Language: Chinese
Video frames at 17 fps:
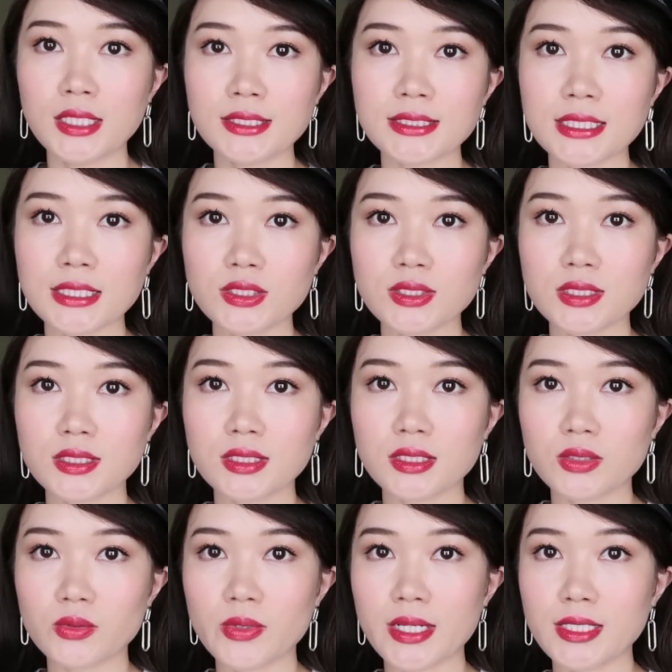像这
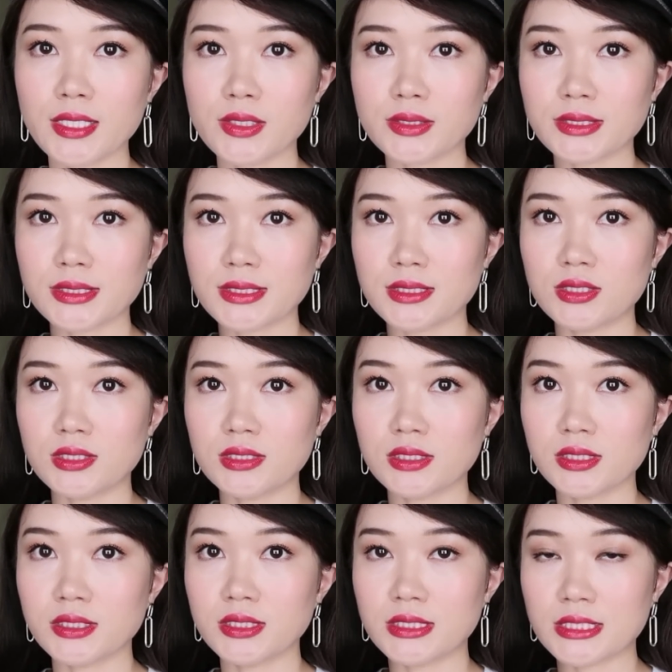个 Radiance
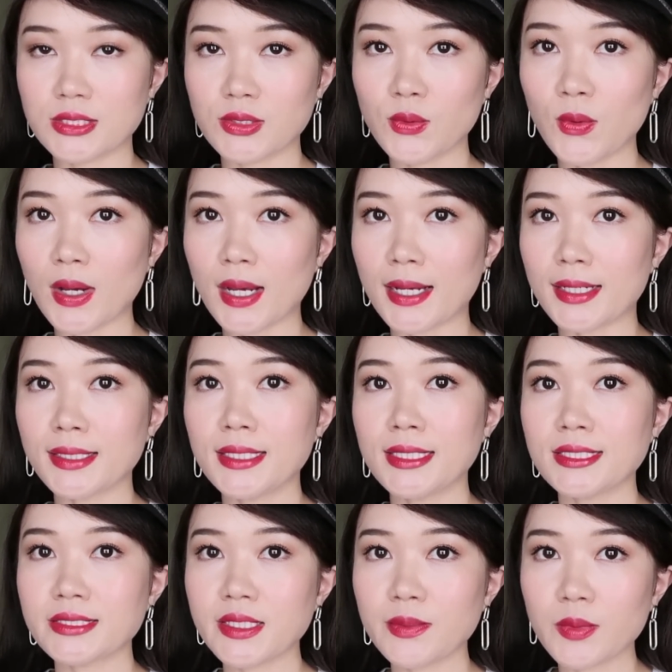这个精华，
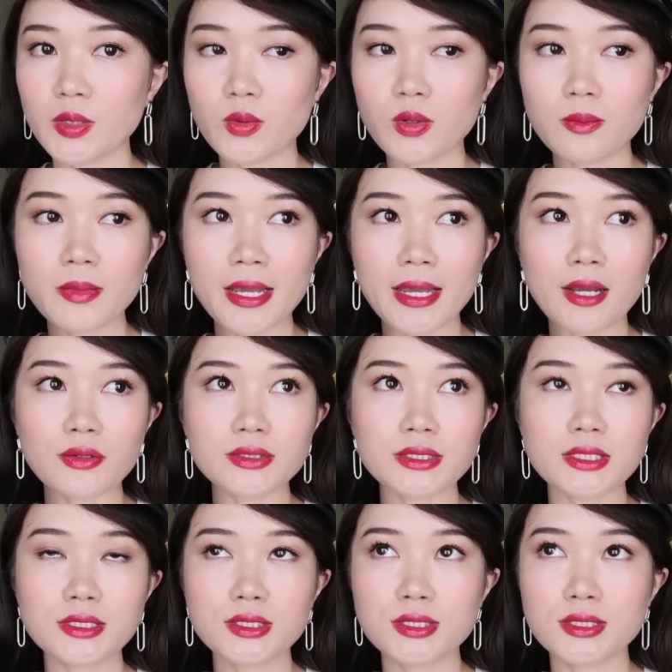在美国买好
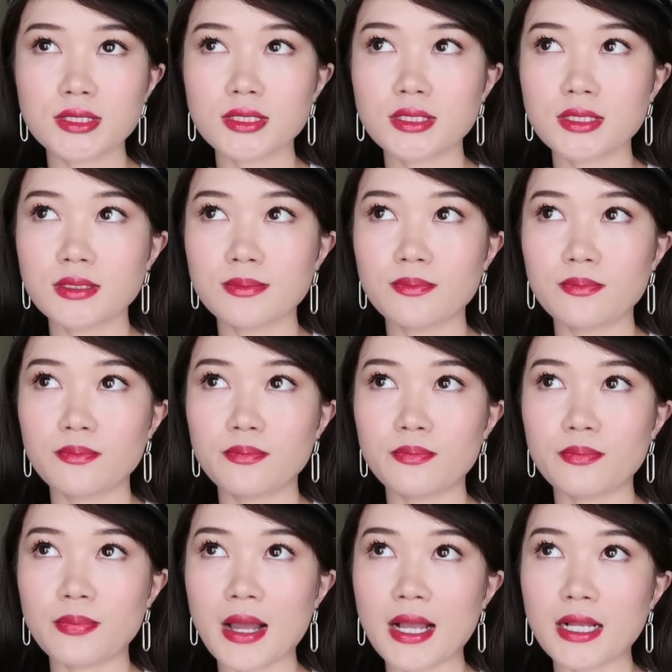像是
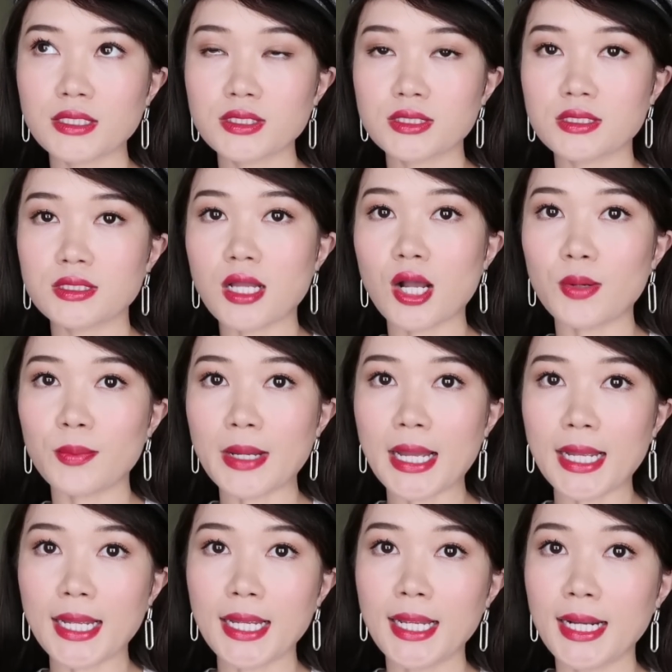八十刀吧，